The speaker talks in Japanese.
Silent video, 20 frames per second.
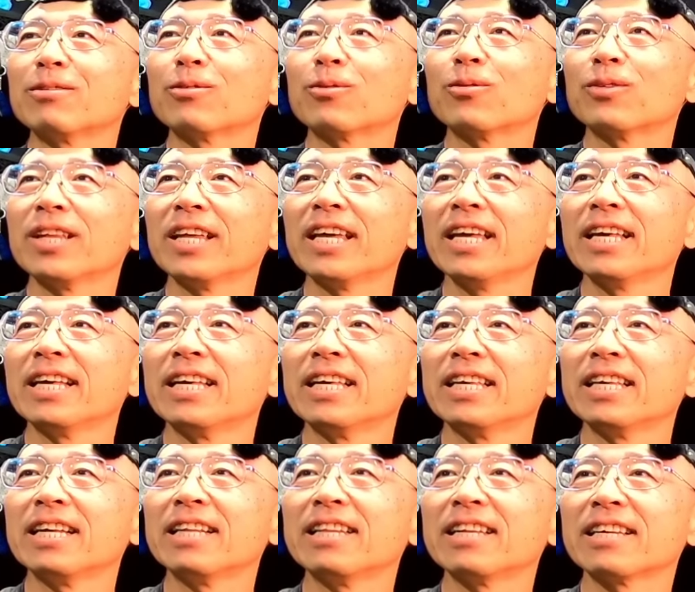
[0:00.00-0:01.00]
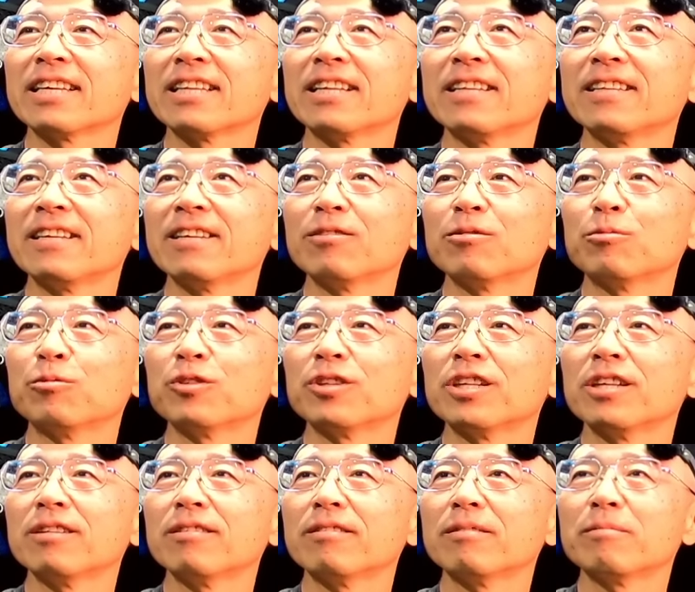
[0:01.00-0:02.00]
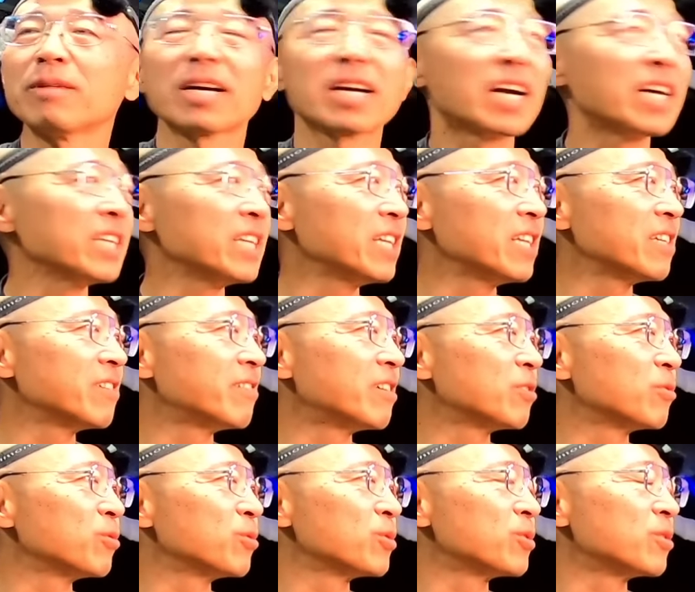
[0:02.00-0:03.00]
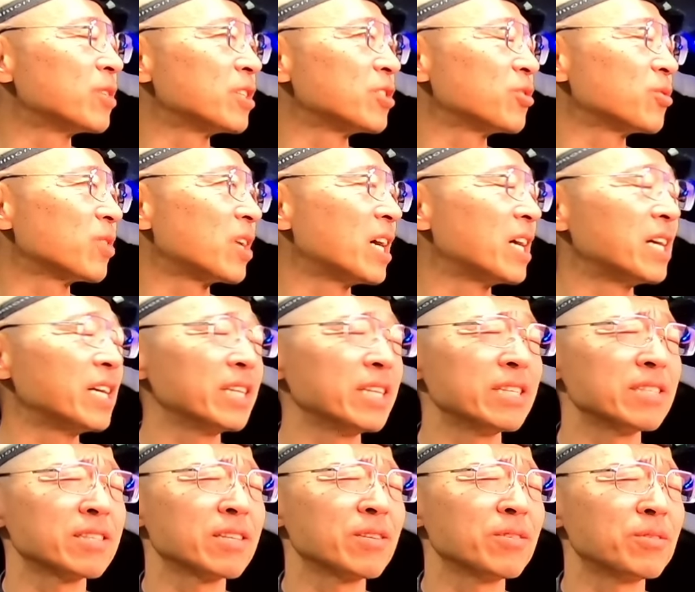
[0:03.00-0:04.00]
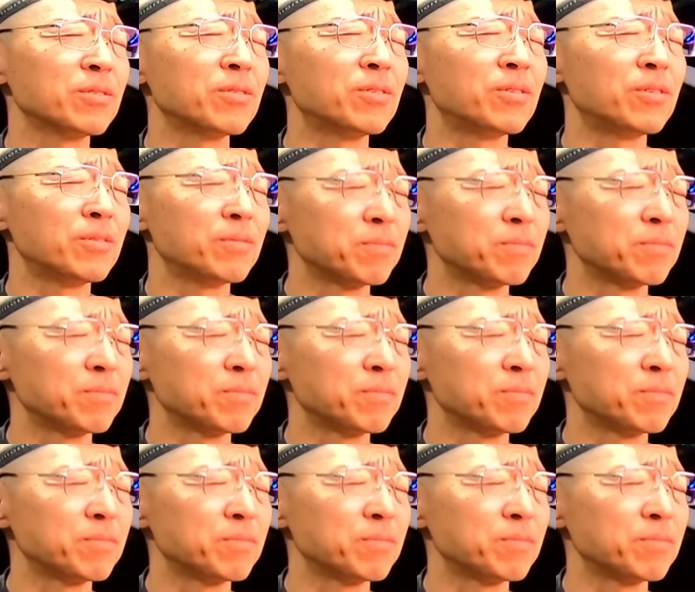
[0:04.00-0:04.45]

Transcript: こねやんなきゃなんないと思ってるのは、まあ、カナダはどうするかちょっと考えてるんですけど、